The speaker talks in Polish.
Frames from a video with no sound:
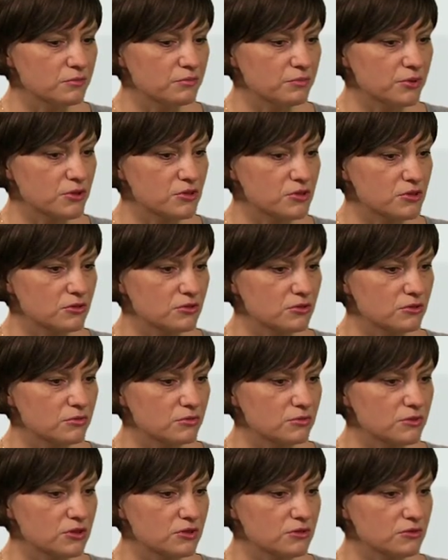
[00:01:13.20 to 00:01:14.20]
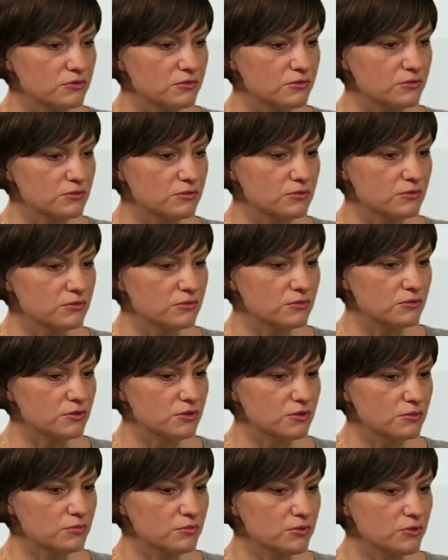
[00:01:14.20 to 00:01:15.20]
po co to mi? No,
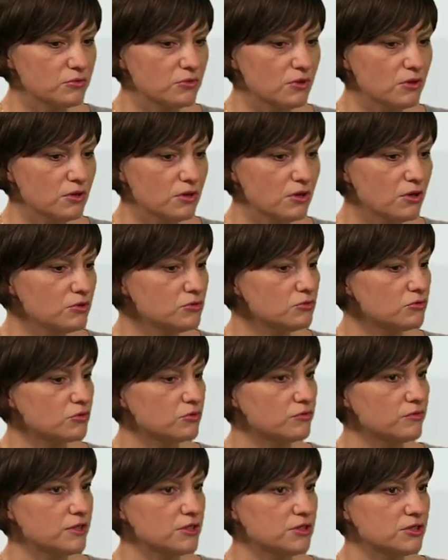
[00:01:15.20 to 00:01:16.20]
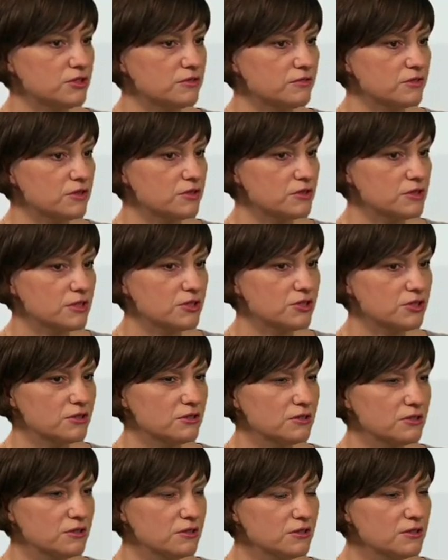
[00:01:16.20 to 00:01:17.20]
to był odruch właściwie, to znaczy
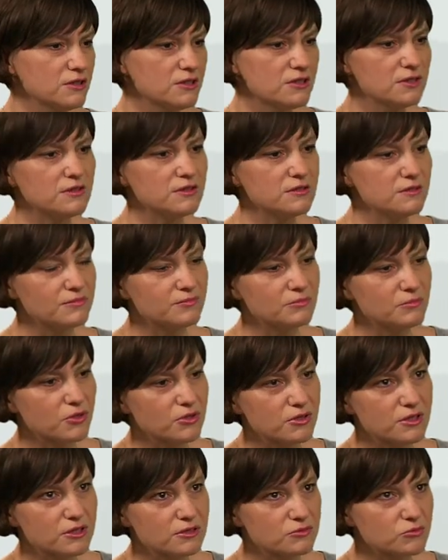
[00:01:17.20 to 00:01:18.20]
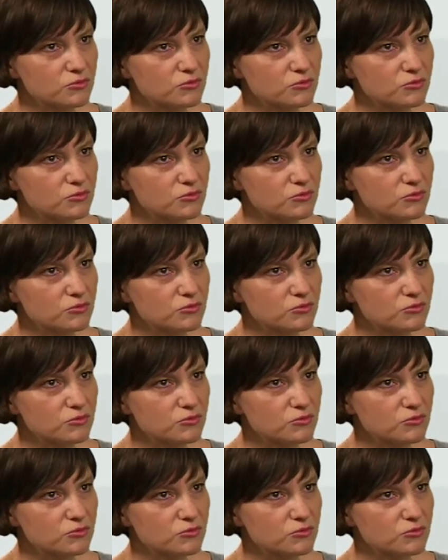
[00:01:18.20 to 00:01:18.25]
nie mogę